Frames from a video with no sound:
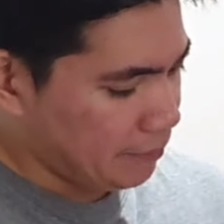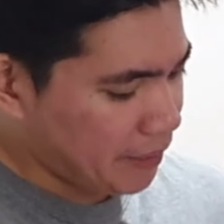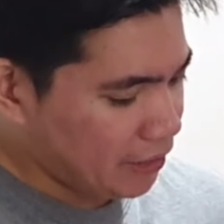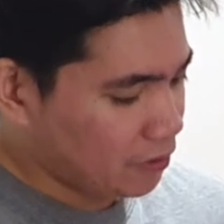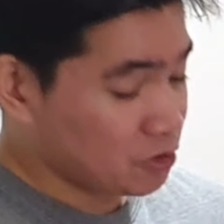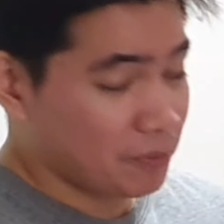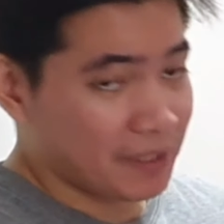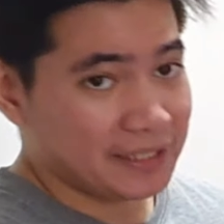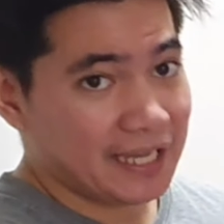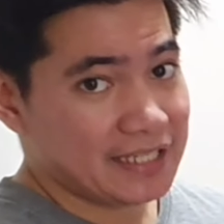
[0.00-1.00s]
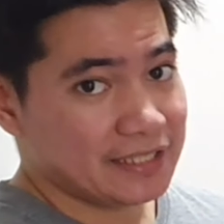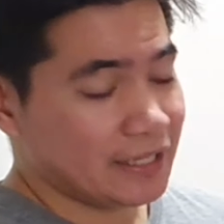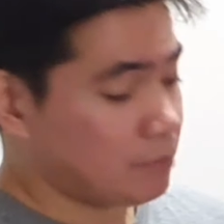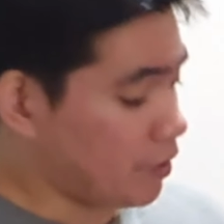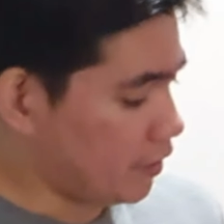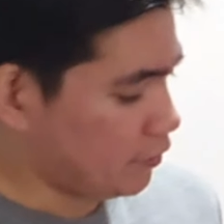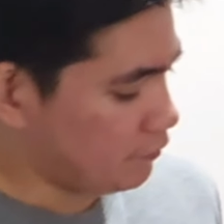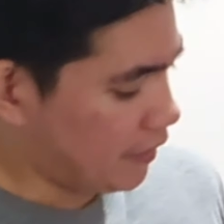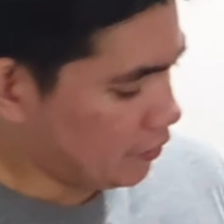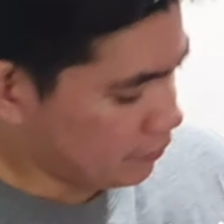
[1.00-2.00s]
Pero sobrang taas na ng market
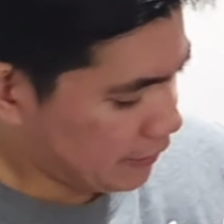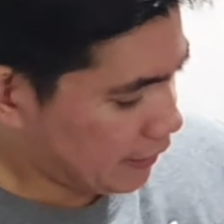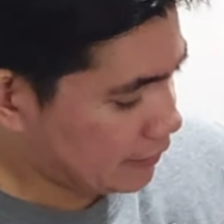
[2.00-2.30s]
value niya